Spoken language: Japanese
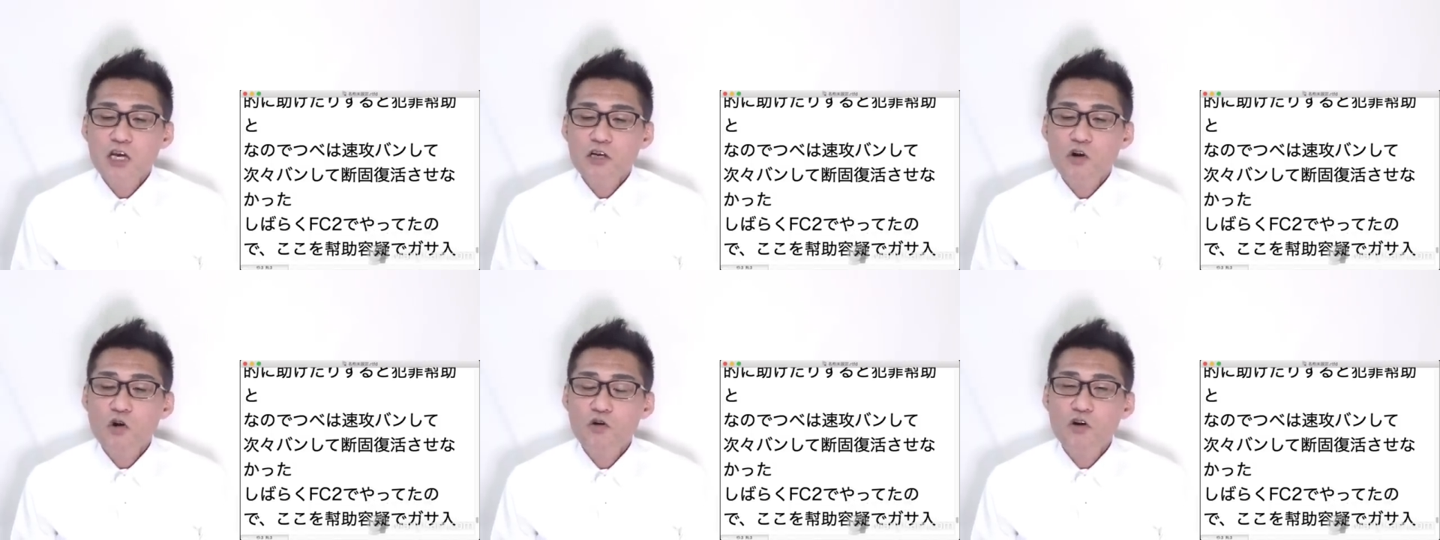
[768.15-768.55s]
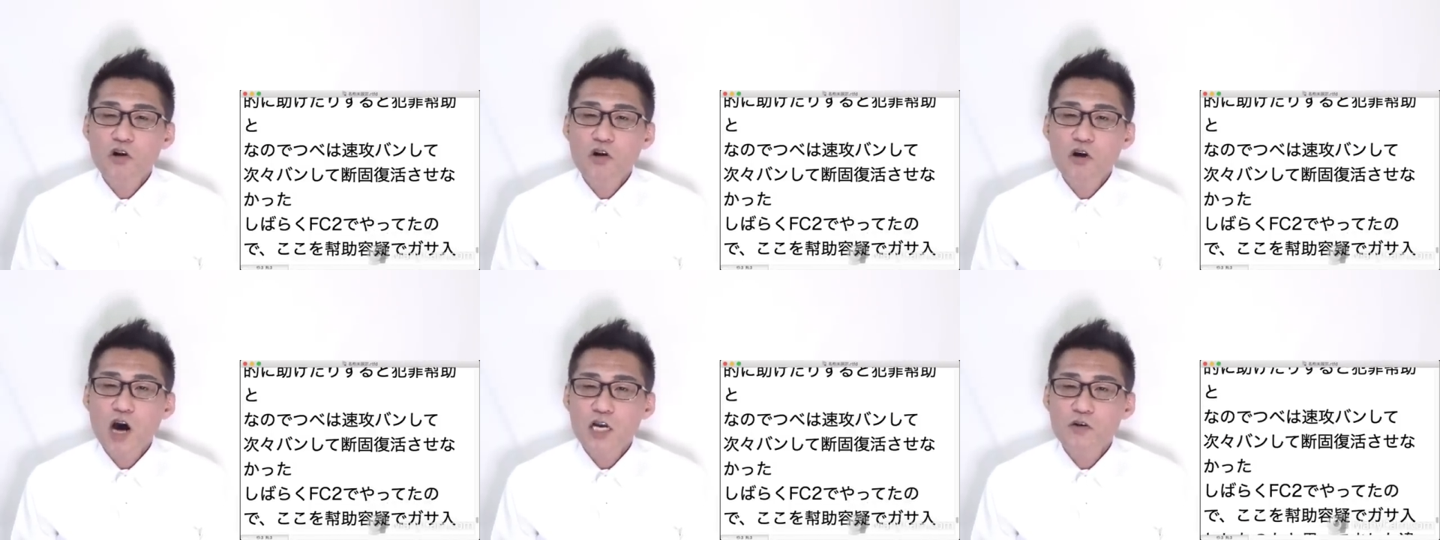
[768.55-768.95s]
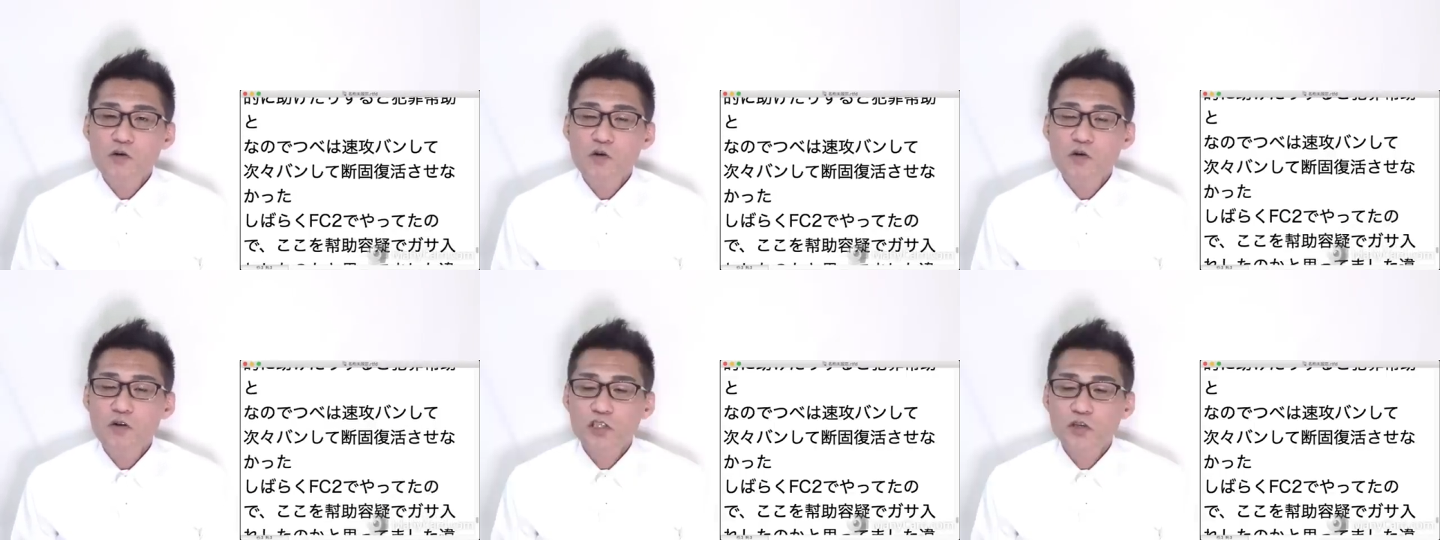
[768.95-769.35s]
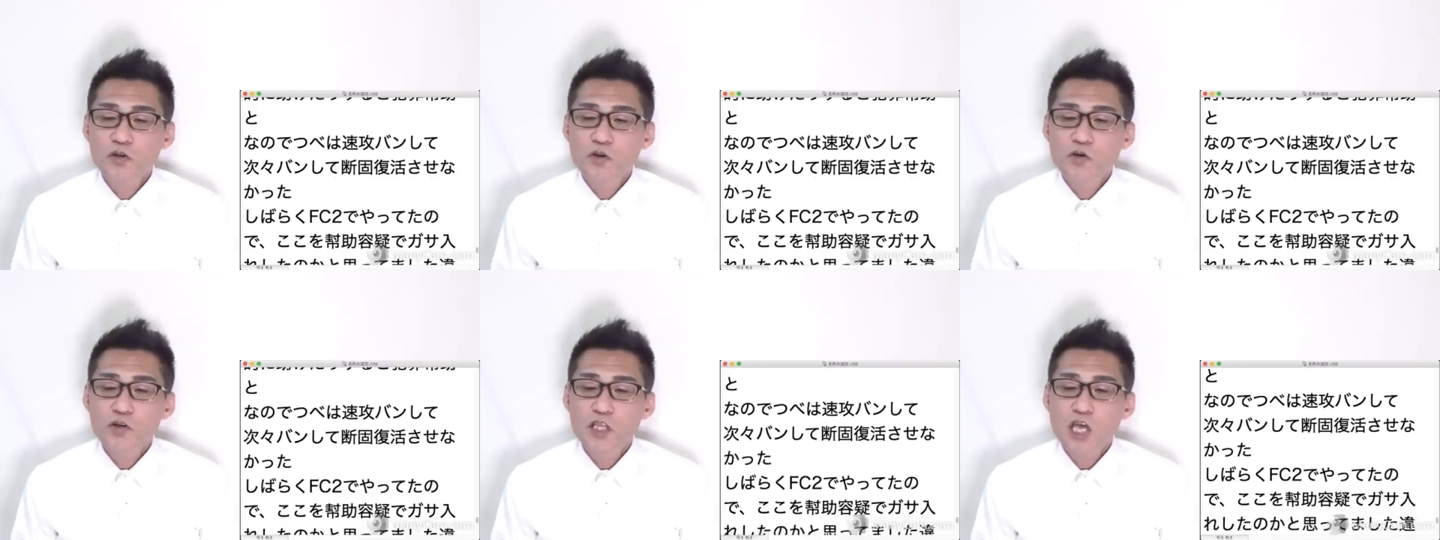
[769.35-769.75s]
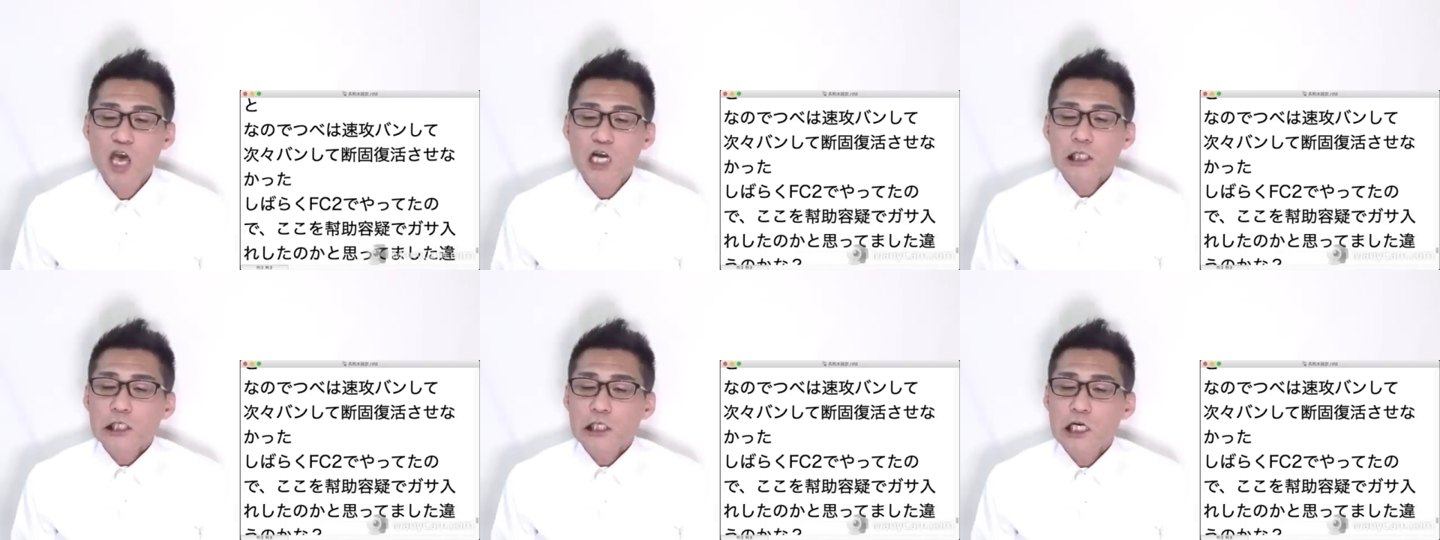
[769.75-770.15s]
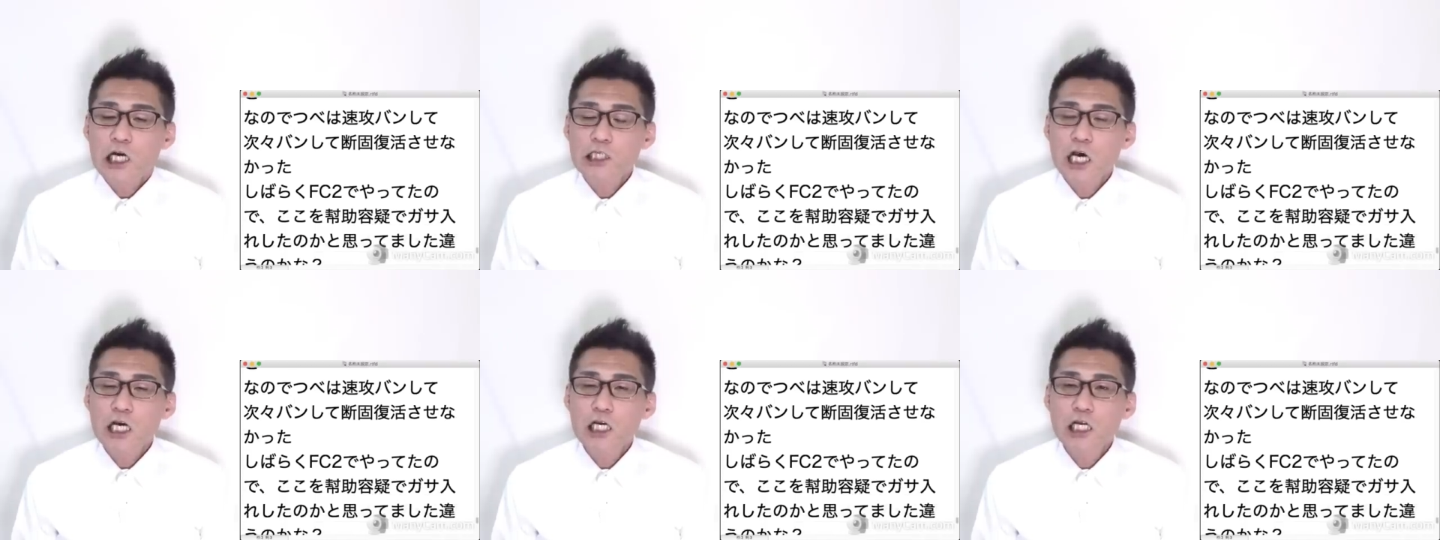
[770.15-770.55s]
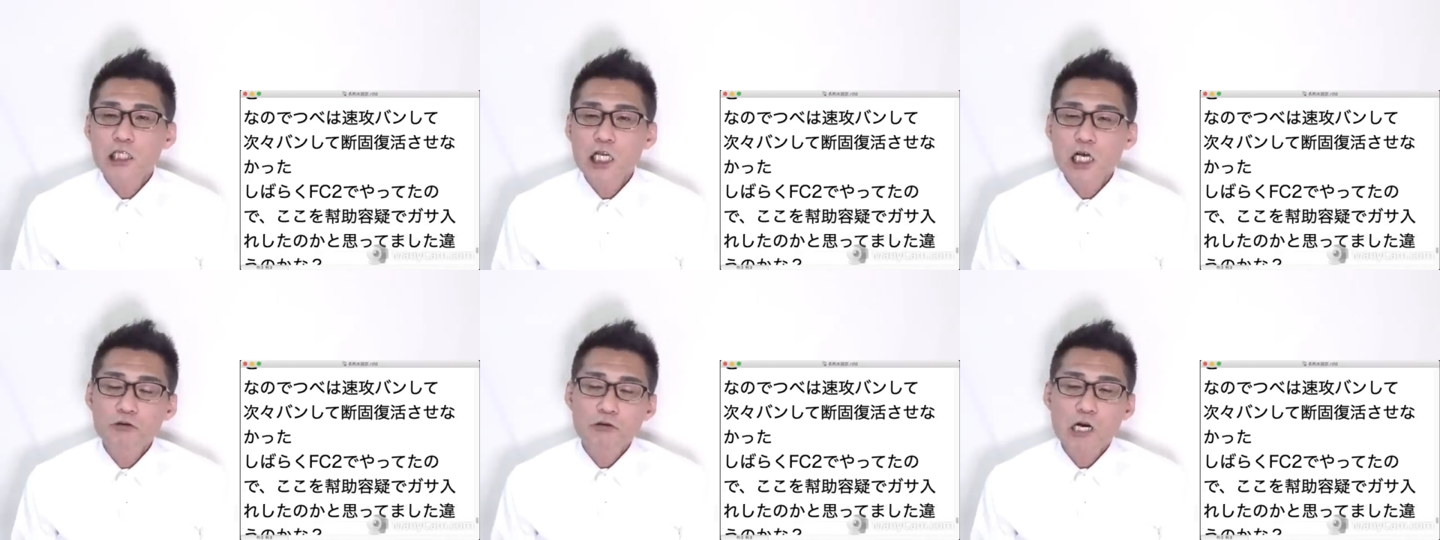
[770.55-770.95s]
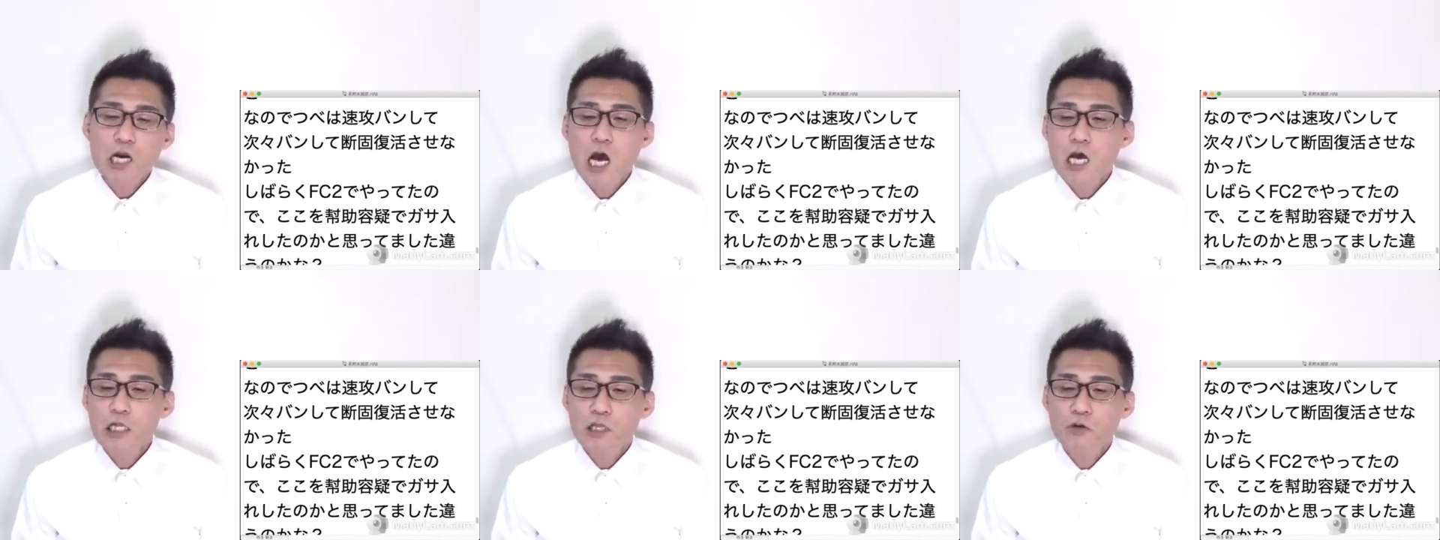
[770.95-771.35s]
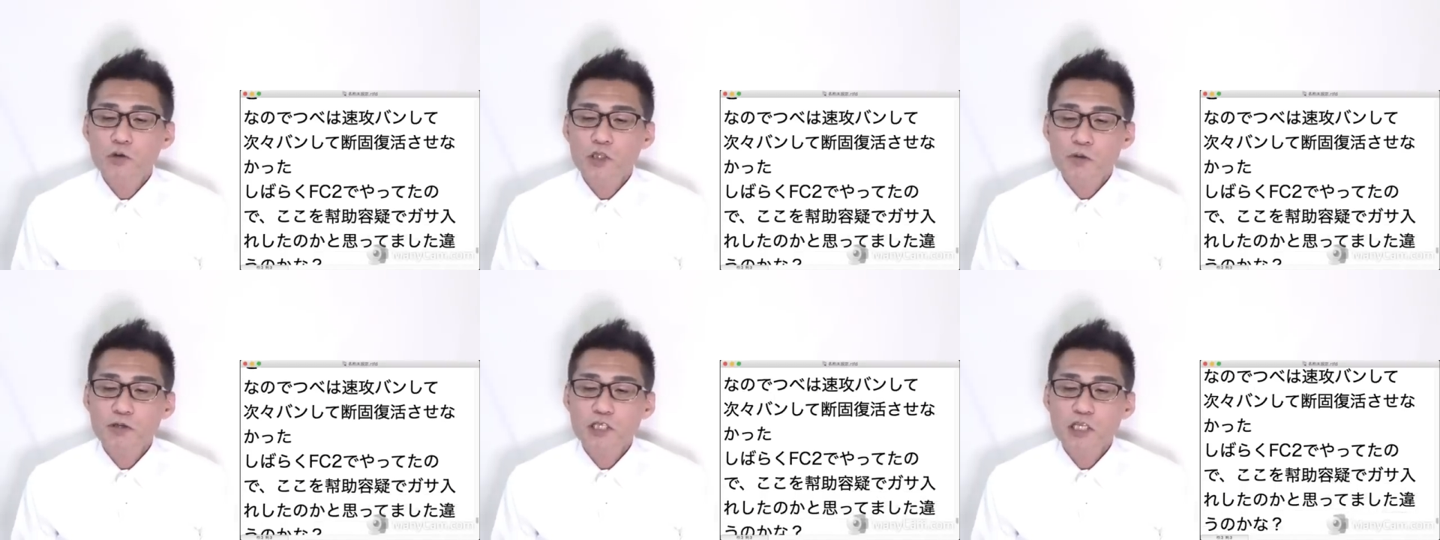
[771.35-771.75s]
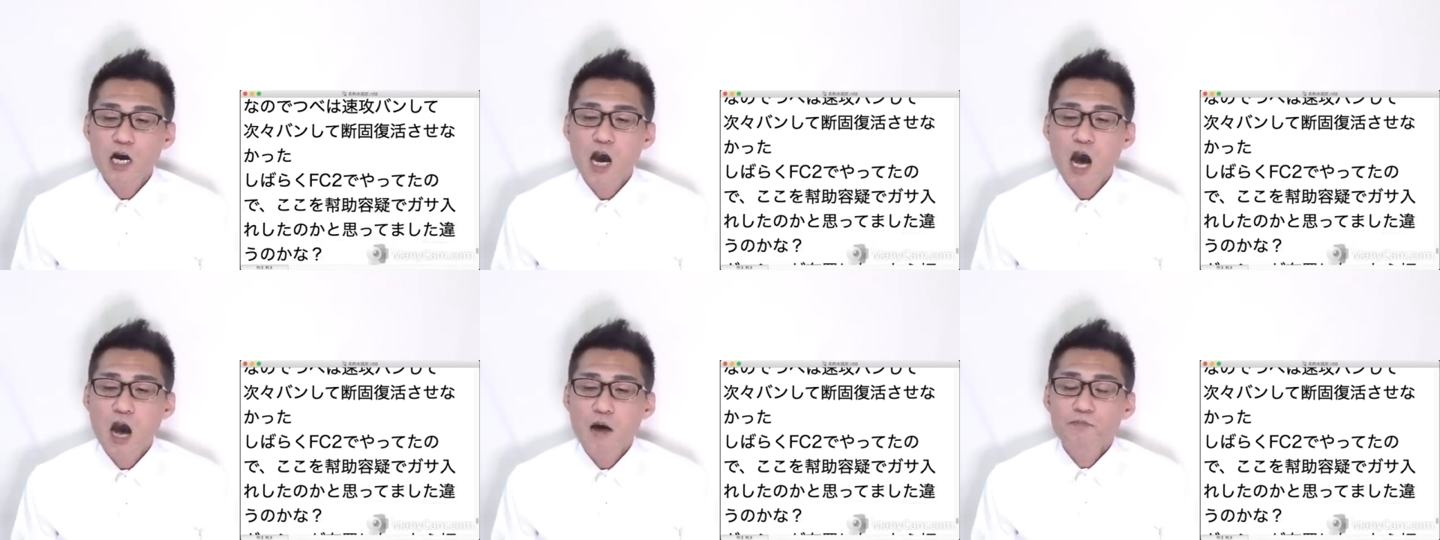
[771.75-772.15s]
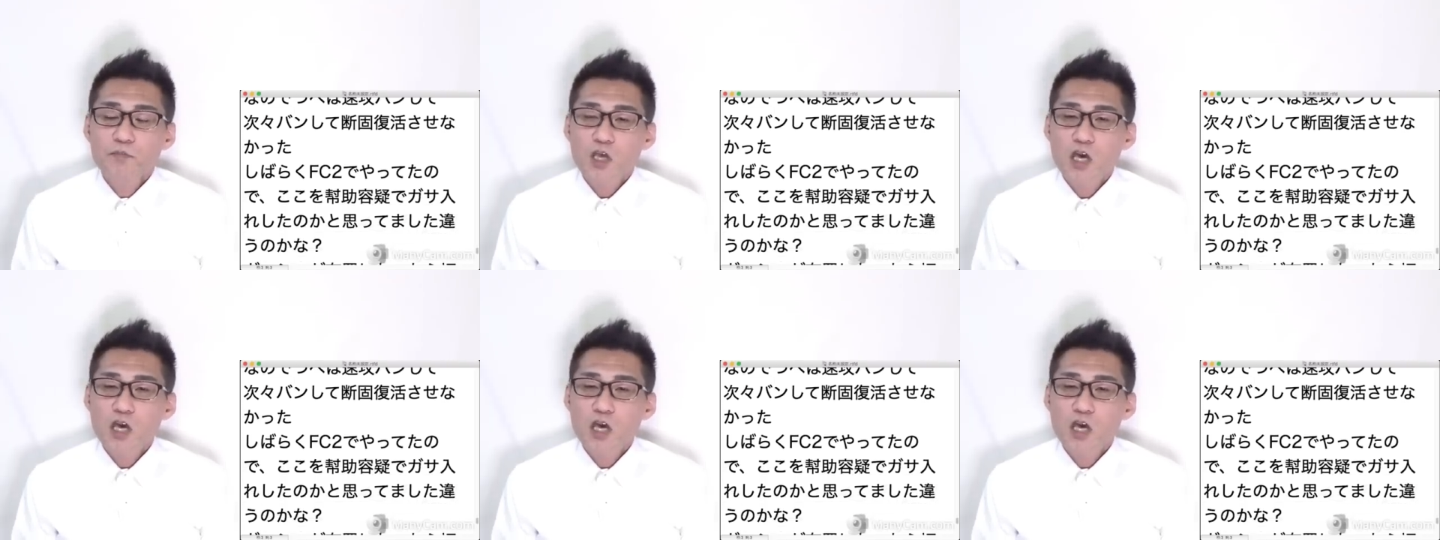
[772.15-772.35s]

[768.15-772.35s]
ここをあの、法上容疑でガサ入りしたのかなって思ってましたが、